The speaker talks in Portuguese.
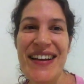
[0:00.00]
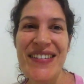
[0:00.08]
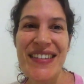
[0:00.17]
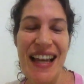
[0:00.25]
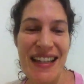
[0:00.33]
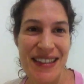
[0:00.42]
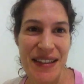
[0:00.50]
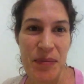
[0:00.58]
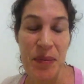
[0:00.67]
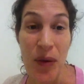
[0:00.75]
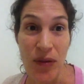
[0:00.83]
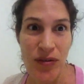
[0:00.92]
Acontece.
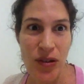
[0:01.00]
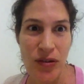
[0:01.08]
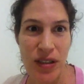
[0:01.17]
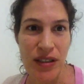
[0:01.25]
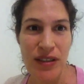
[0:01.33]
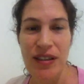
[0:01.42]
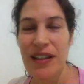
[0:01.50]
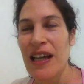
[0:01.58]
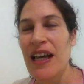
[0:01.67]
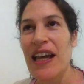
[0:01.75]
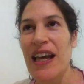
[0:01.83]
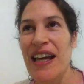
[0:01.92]
Bom, voltando.
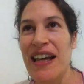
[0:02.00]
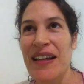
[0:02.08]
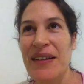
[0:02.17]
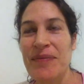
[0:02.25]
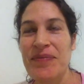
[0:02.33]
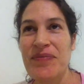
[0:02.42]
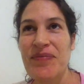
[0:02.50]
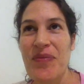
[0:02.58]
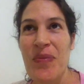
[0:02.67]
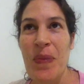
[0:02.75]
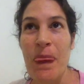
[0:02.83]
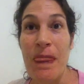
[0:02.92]
É,
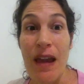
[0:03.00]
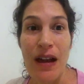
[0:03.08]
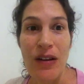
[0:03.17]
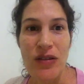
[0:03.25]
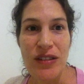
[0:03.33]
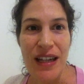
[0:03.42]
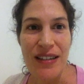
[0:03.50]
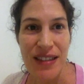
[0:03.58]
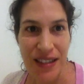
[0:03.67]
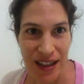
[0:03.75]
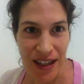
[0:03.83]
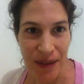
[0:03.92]

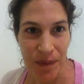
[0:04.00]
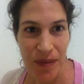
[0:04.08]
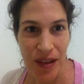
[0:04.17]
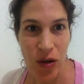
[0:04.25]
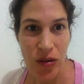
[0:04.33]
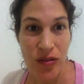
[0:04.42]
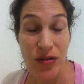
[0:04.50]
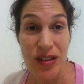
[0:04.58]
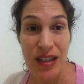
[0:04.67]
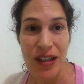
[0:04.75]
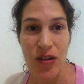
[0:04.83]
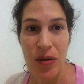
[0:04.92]
acontece que quando
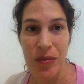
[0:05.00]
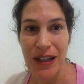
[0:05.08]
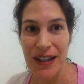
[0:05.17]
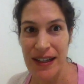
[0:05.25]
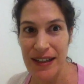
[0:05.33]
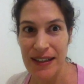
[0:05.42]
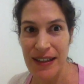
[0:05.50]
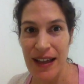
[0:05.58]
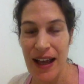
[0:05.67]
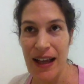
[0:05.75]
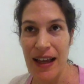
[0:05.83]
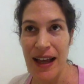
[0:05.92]
você come carne,
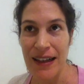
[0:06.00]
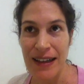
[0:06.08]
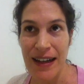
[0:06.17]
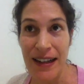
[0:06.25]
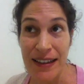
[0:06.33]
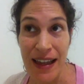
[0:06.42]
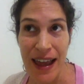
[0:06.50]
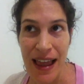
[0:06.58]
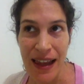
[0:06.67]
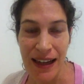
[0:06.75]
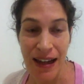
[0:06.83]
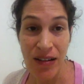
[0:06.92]
a carne,
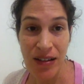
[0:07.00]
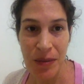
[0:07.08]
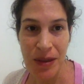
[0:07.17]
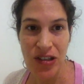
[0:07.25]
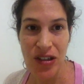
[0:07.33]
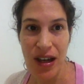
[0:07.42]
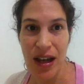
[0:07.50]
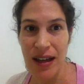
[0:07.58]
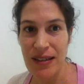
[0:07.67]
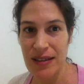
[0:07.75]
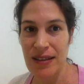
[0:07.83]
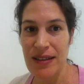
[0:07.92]
ela é altamente
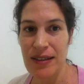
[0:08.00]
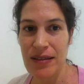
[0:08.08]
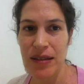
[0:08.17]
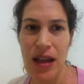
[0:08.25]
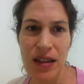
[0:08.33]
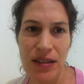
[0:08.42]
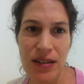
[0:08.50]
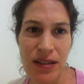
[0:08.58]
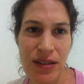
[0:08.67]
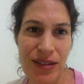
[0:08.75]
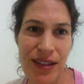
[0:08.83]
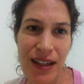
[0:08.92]
ácida.
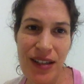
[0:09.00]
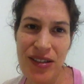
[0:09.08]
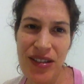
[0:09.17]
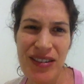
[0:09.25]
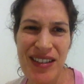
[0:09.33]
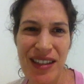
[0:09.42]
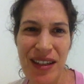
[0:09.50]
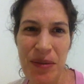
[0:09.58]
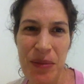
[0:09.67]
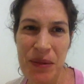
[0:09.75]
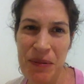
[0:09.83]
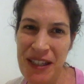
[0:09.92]
Isso daqui já não é
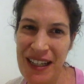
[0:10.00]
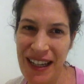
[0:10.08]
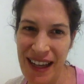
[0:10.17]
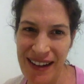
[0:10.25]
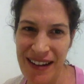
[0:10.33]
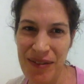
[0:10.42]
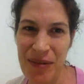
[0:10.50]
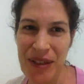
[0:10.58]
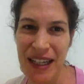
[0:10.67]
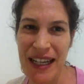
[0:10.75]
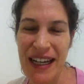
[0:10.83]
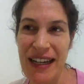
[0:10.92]
segredo pra mania, né?
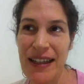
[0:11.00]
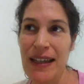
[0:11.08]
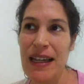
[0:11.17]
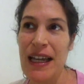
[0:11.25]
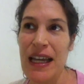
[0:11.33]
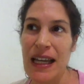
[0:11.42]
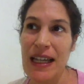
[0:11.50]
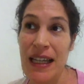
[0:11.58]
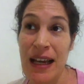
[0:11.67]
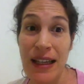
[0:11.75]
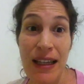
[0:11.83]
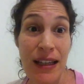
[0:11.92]
Vamos encarar.
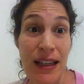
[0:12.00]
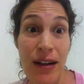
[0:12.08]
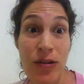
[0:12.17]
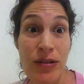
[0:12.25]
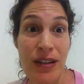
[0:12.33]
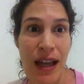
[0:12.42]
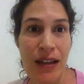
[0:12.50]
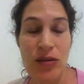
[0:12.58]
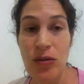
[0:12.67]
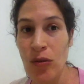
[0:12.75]
E aí, o que que acontece?